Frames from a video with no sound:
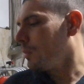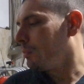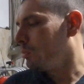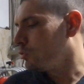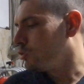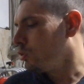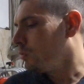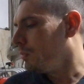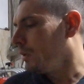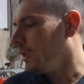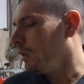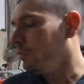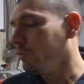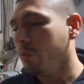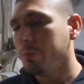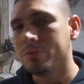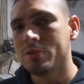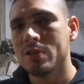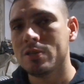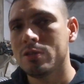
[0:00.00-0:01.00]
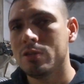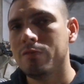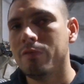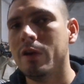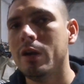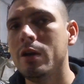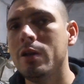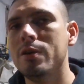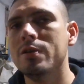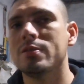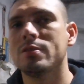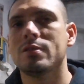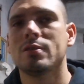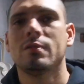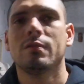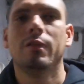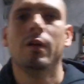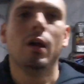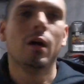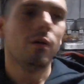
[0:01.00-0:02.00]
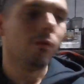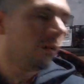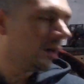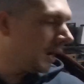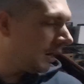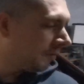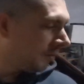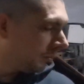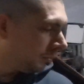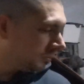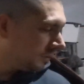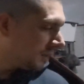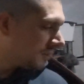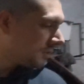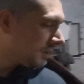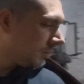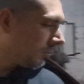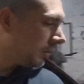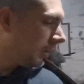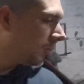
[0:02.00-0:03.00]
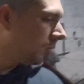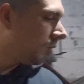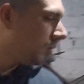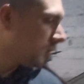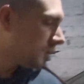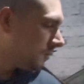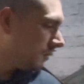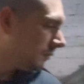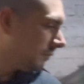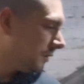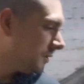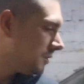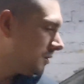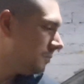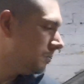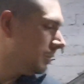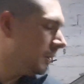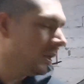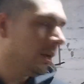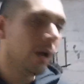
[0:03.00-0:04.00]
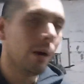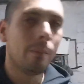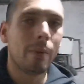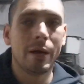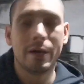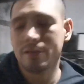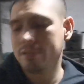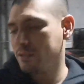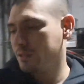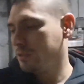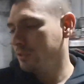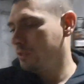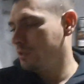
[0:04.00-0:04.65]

já puxa o brilho, não precisa de verniz. Só. Cara, vamos testar um negócio, vamos ver se brilha mais.